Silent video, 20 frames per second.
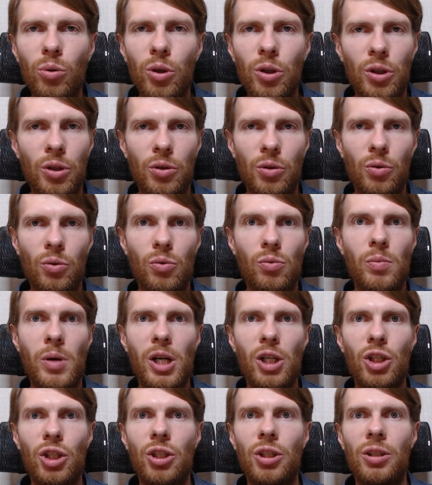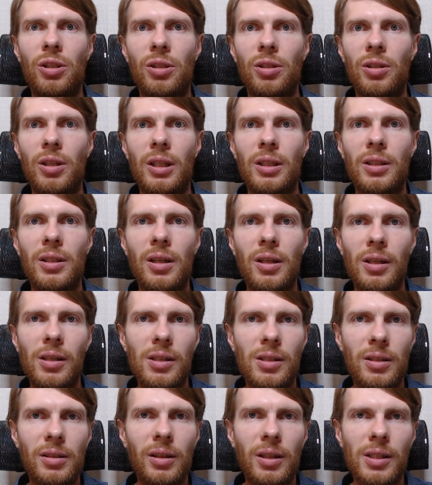и у Маши
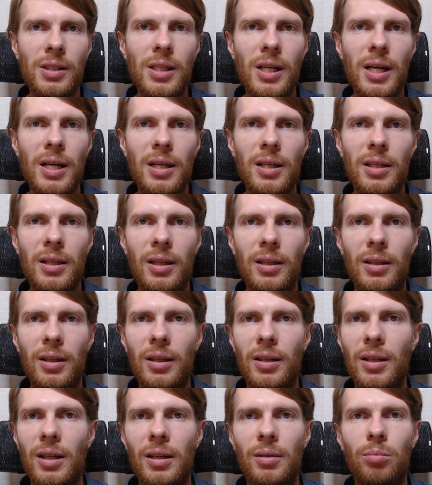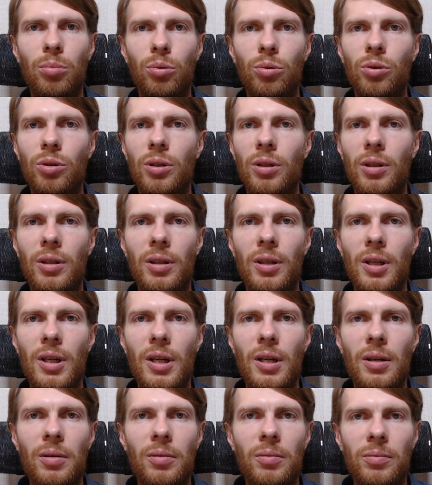открылись глаза, и она как будто
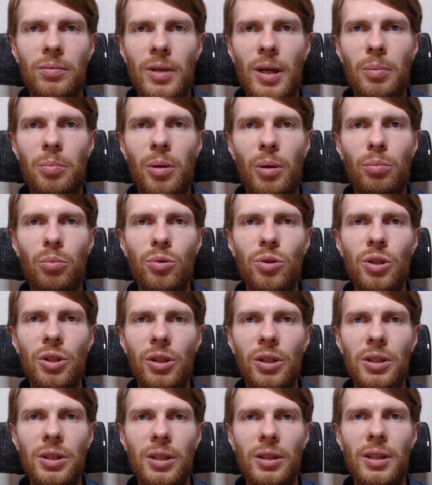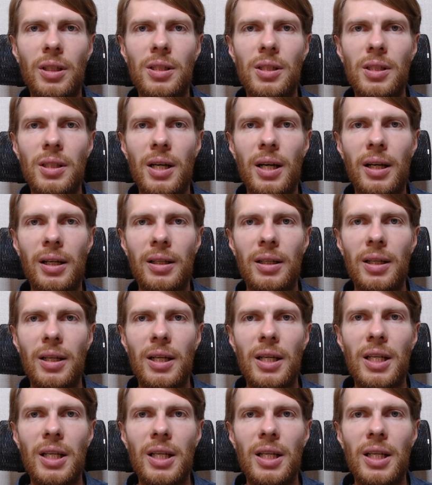да, пробудилась от сна.